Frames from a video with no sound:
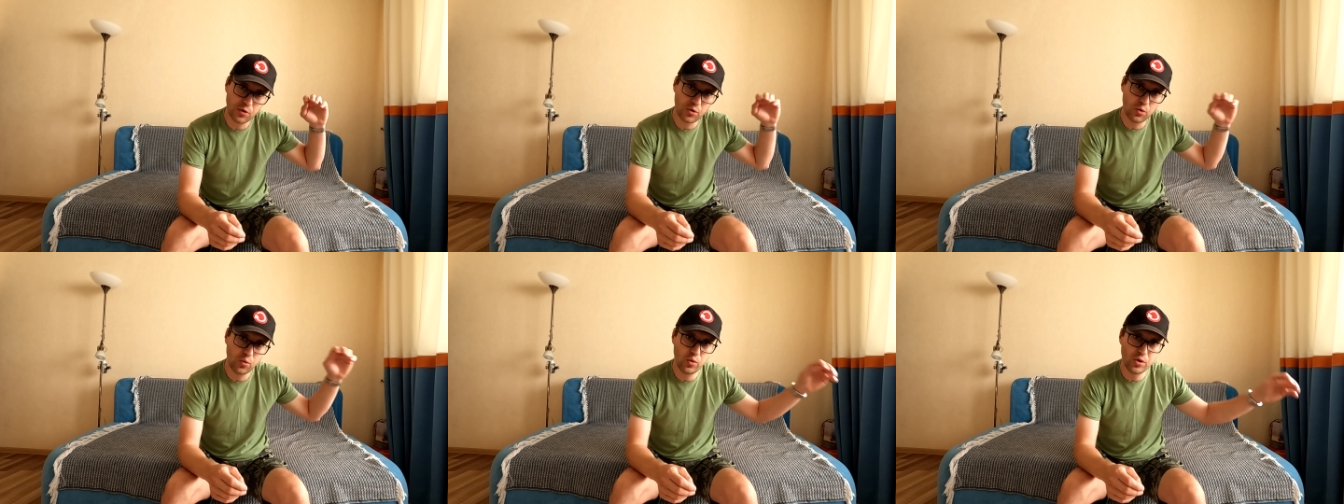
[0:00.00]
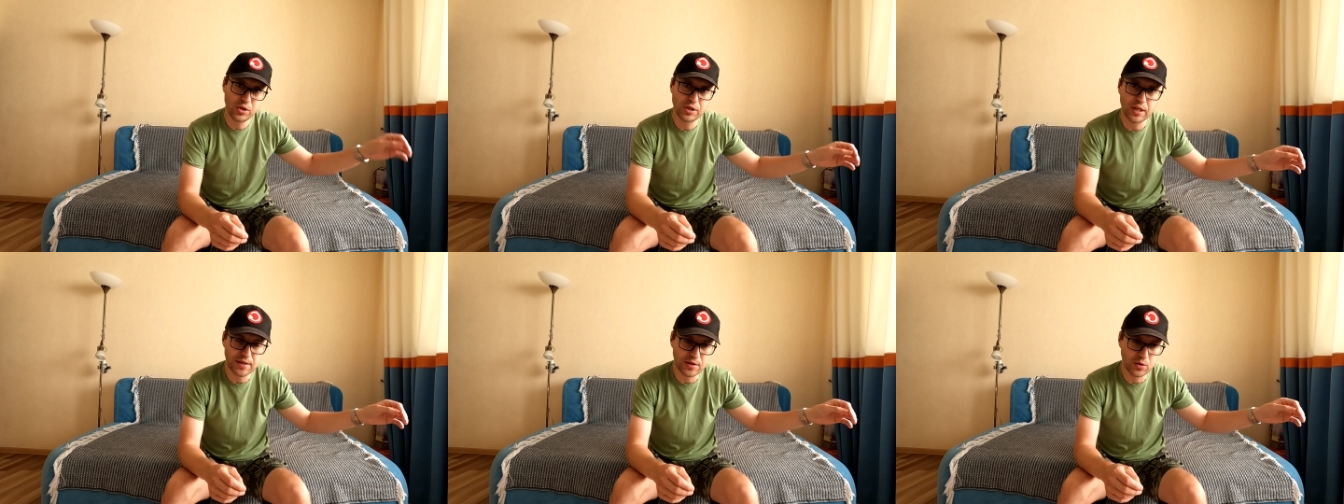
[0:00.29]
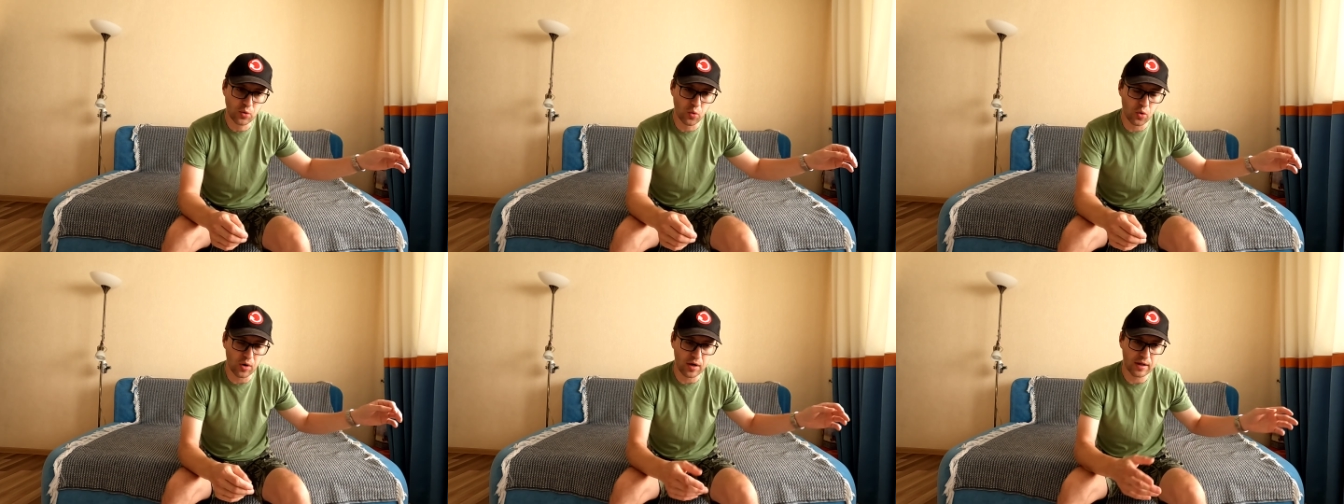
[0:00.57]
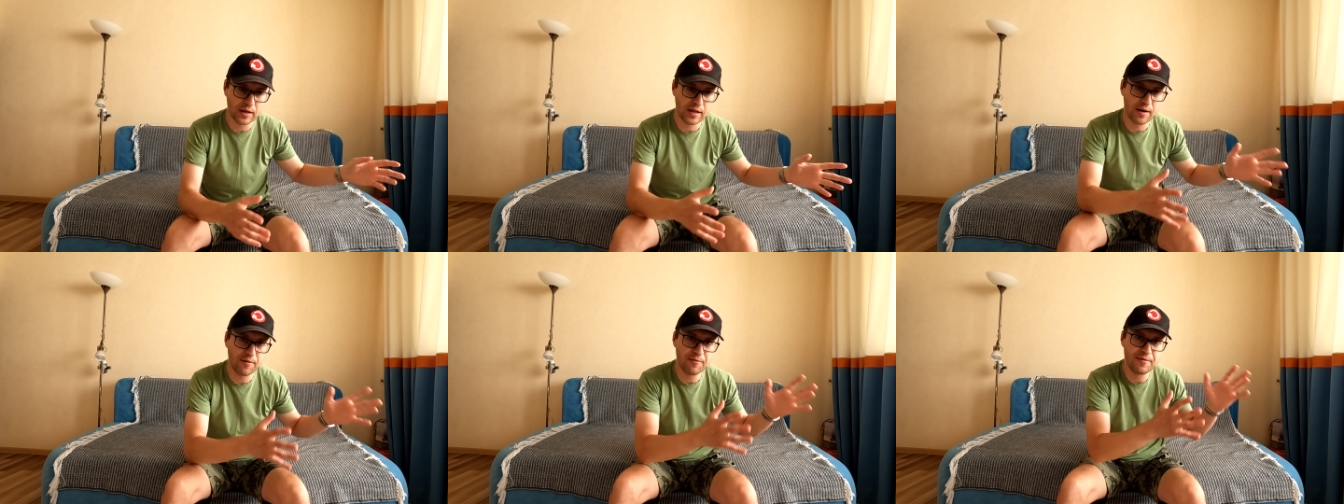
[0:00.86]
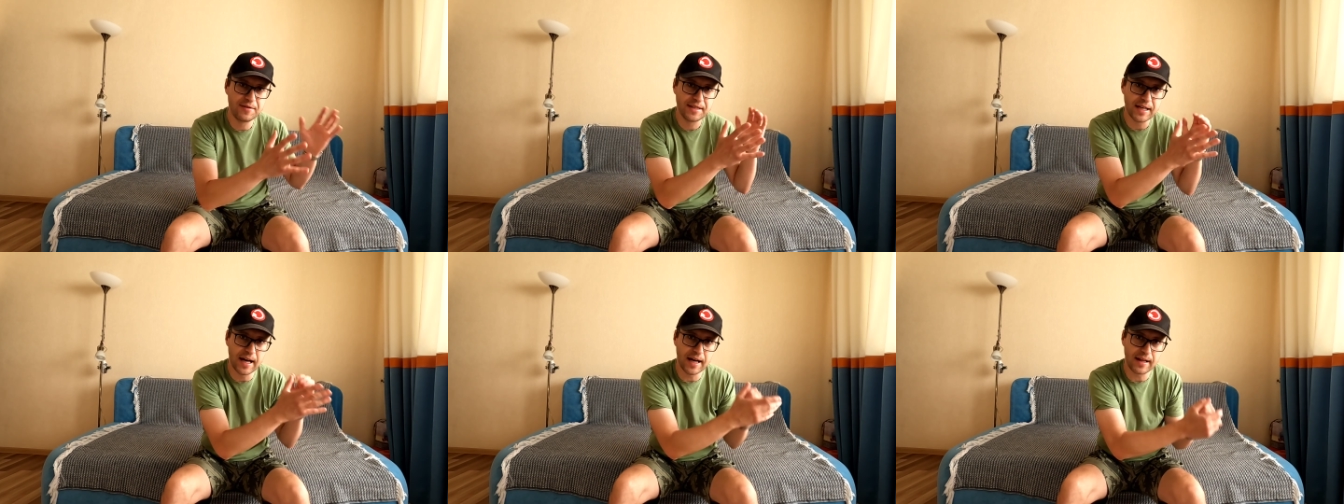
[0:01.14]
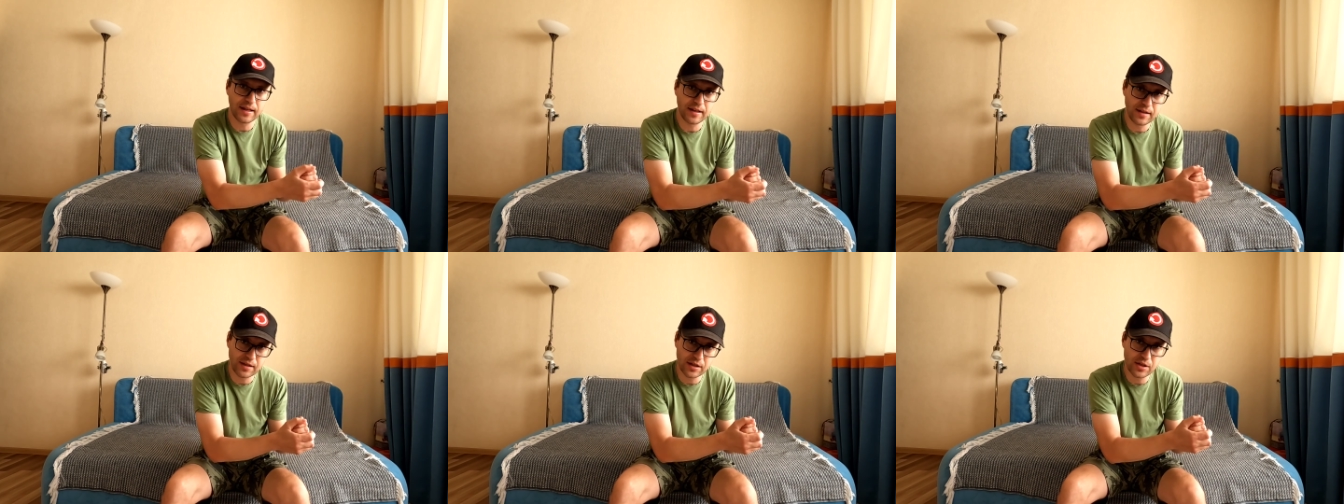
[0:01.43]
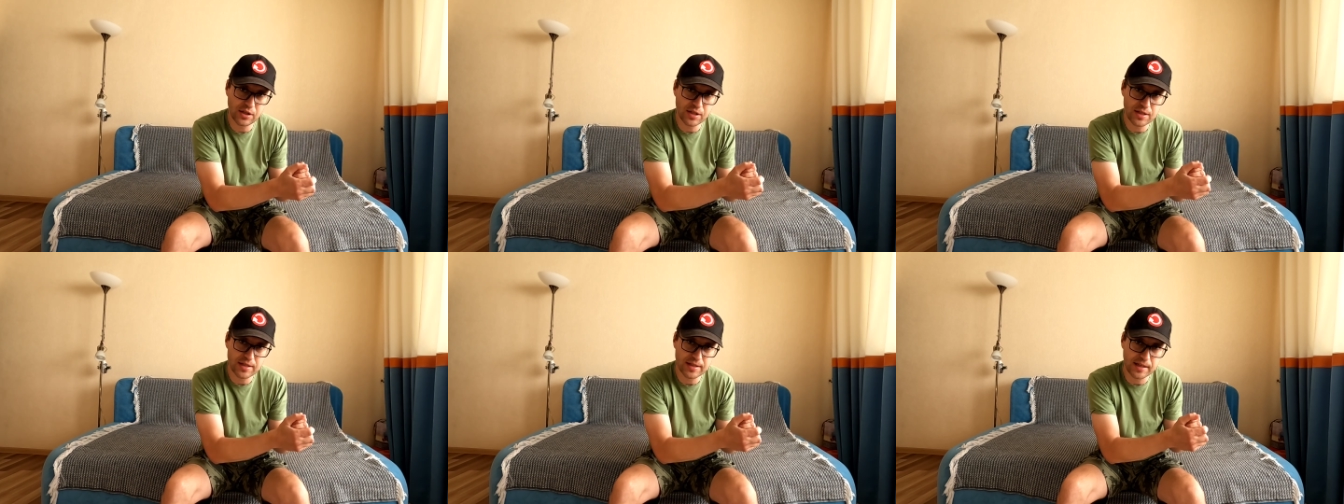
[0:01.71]
в другую часть города, взять
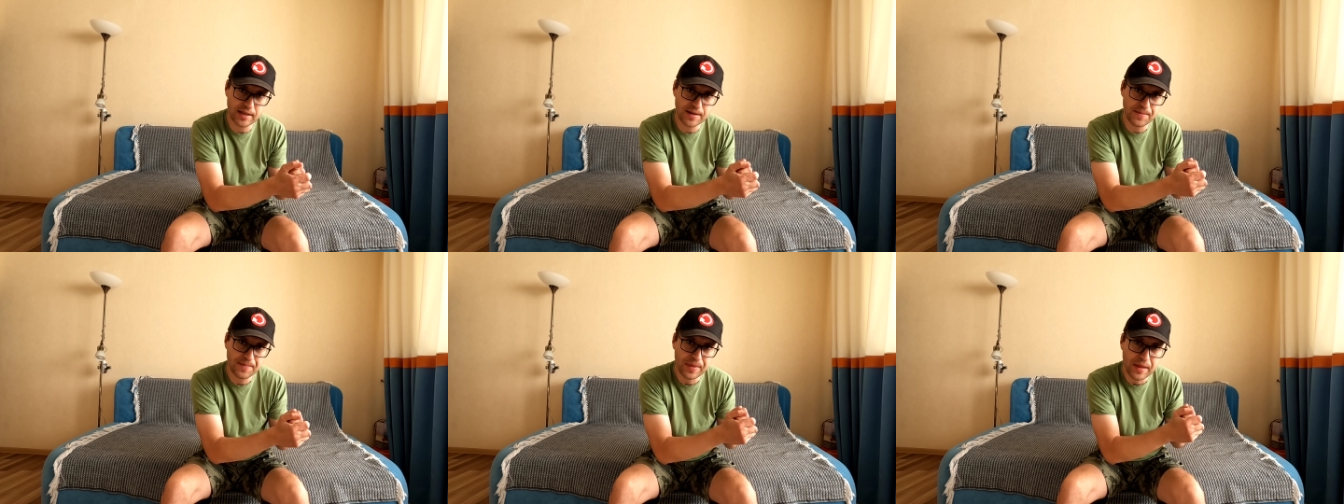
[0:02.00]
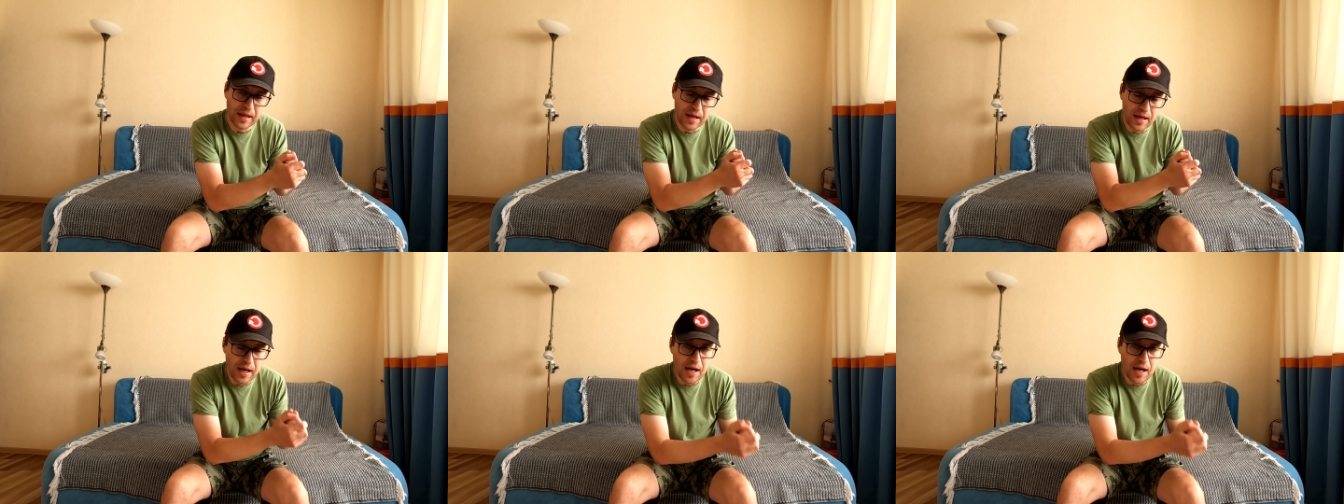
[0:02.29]
эти часы,